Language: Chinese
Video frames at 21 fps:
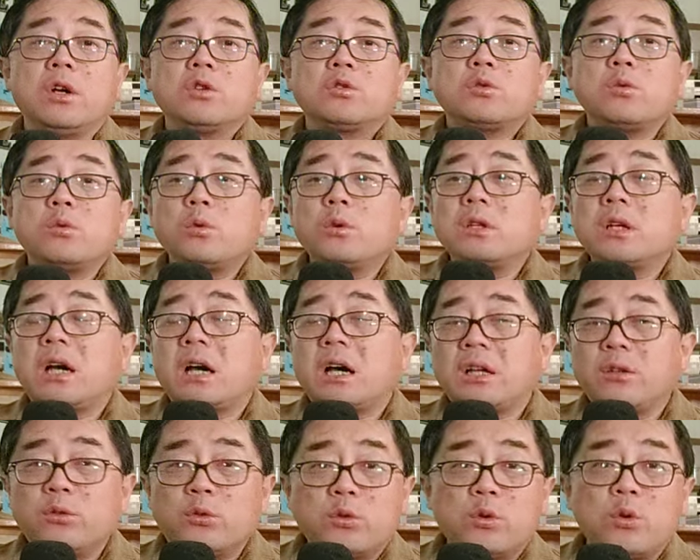中国的
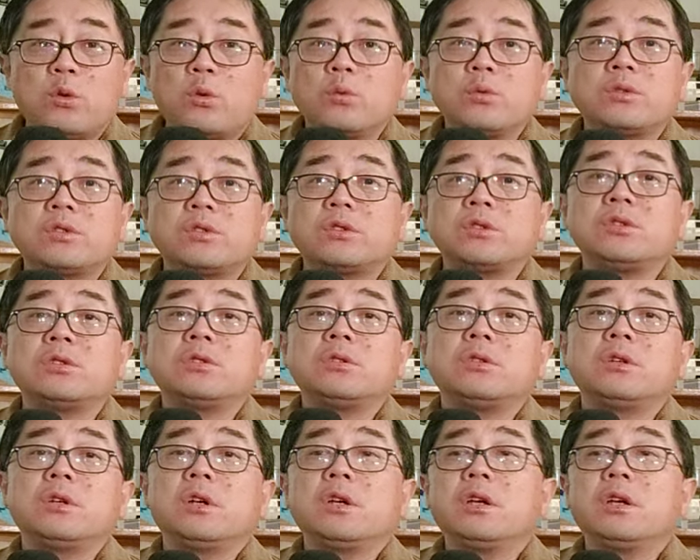很多公司
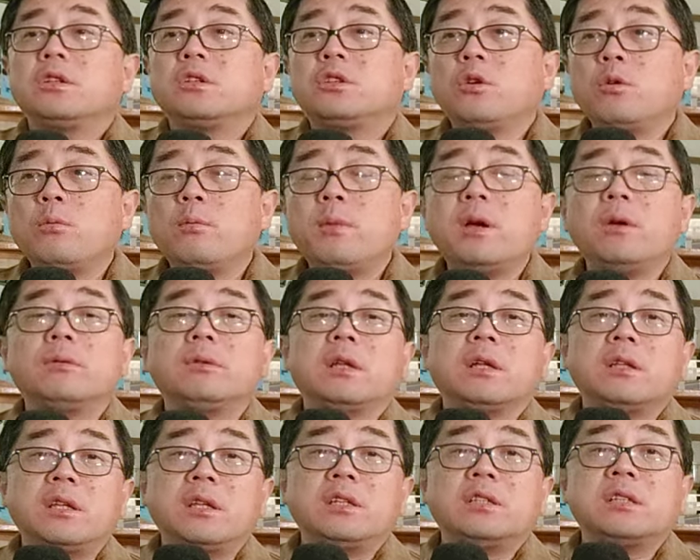都没有
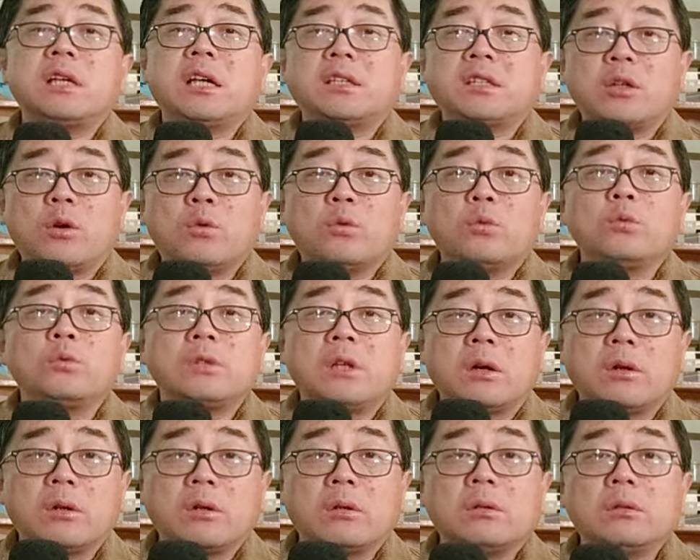能力再投入
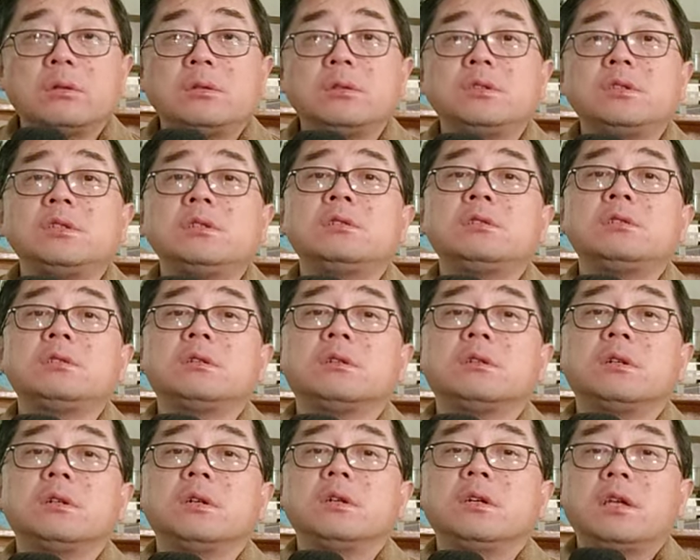到新的
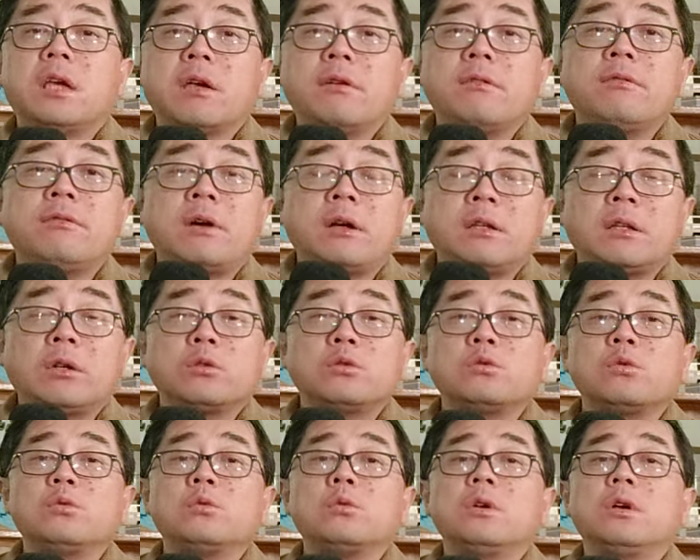研发当
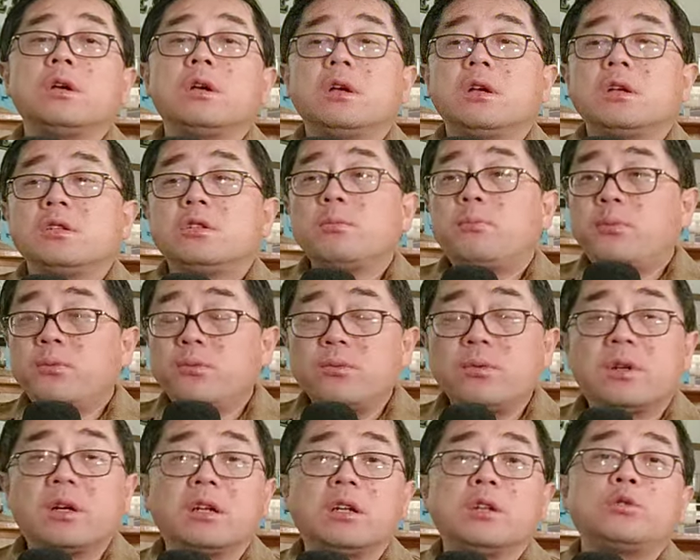中，就
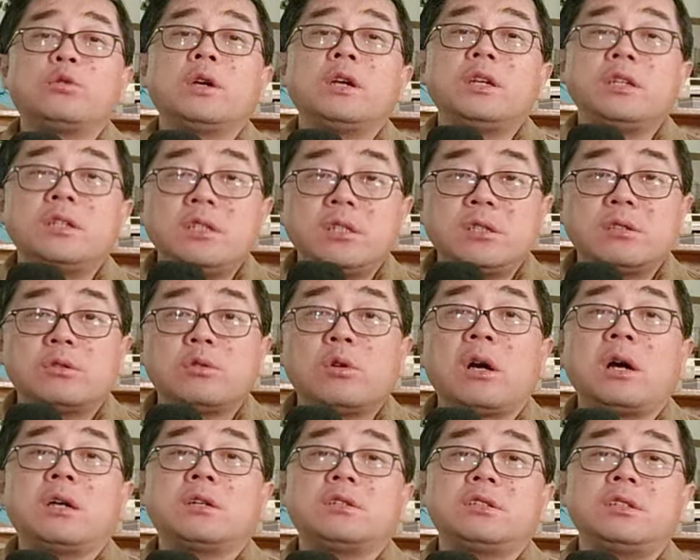不可能推进
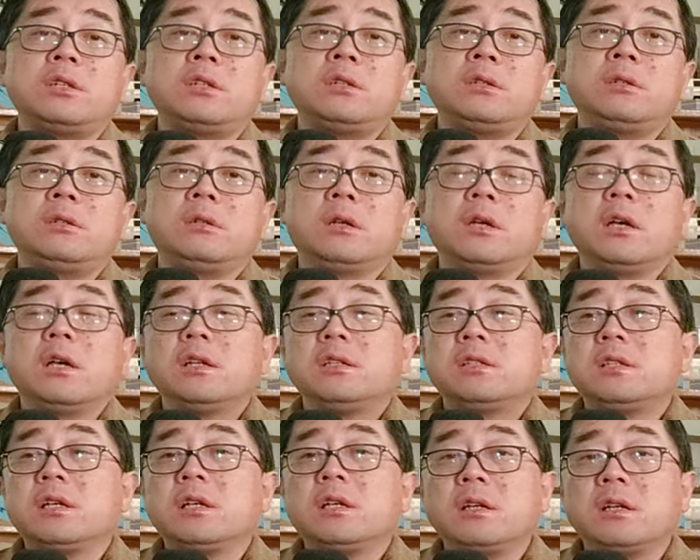创新，
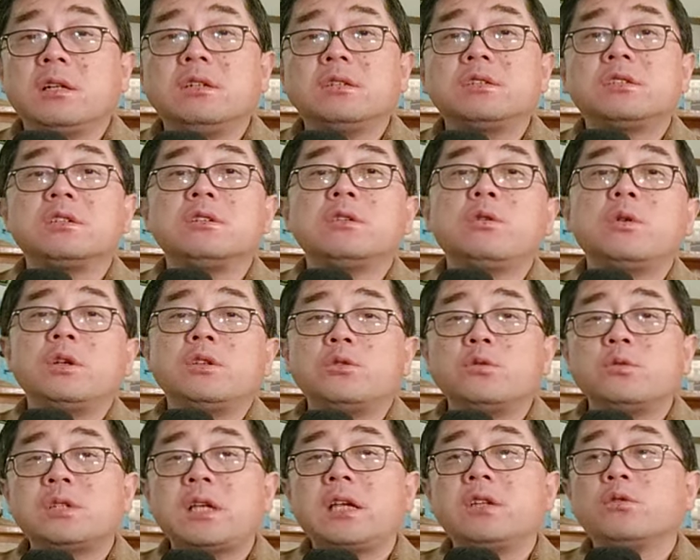整个社会
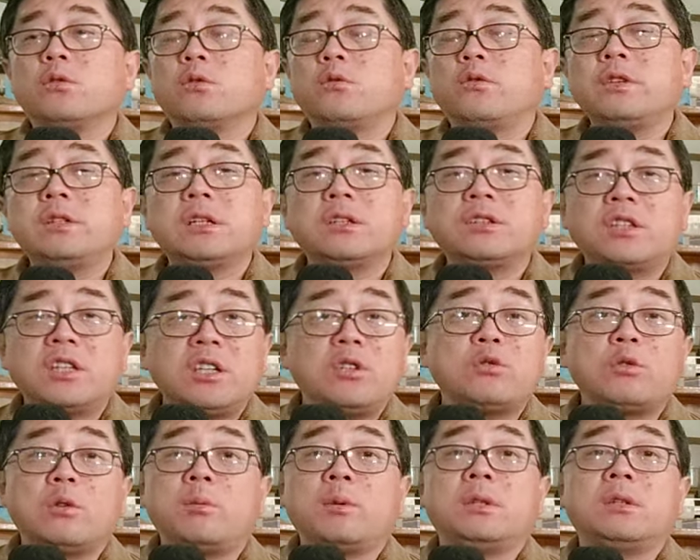就在一种非常低
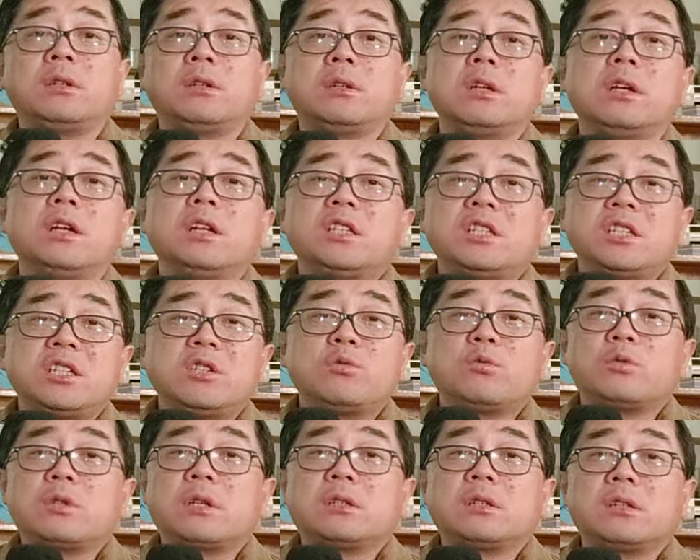水平的基
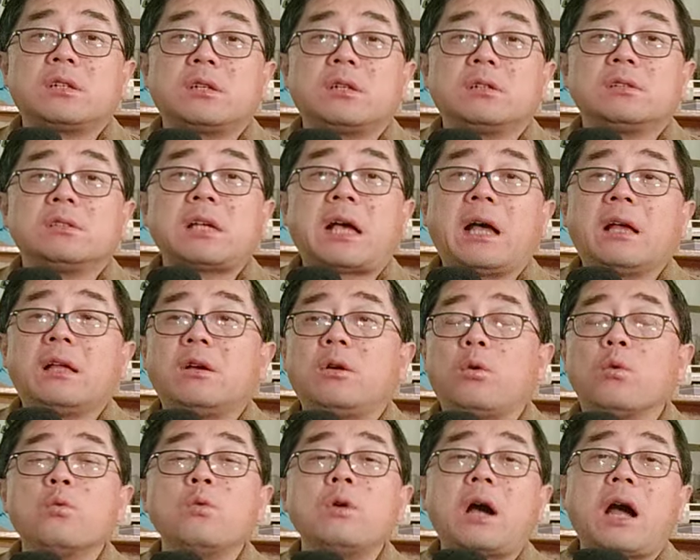础上在那残
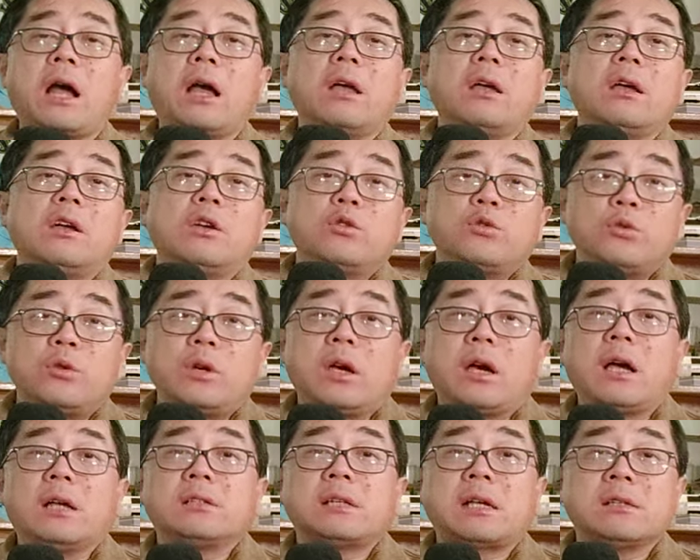红海血
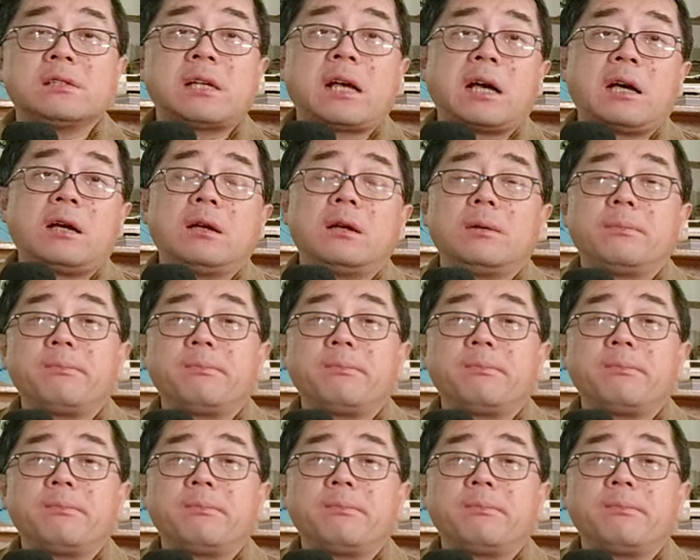海残杀。